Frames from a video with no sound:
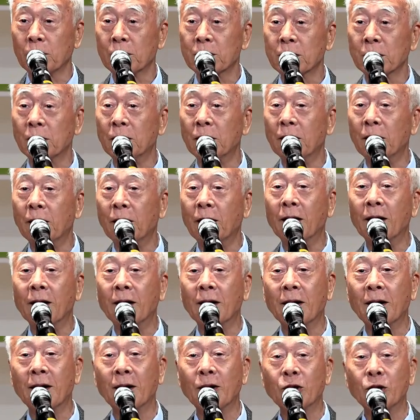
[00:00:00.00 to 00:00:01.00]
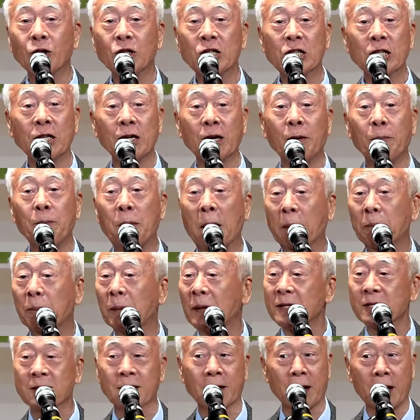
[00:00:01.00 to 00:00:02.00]
저 시를
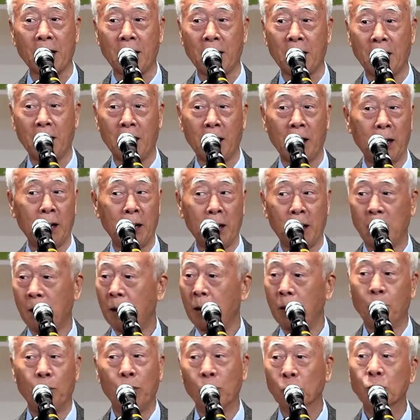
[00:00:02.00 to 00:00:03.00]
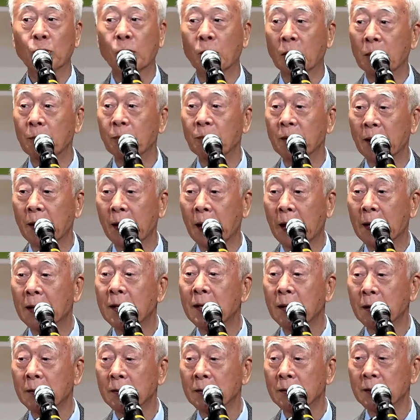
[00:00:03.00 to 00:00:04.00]
100편 써라? 보통 힘든 게
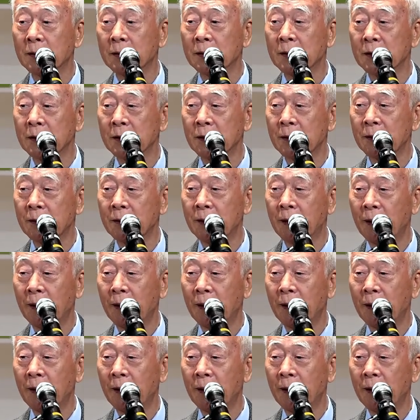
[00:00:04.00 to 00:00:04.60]
아니거든요.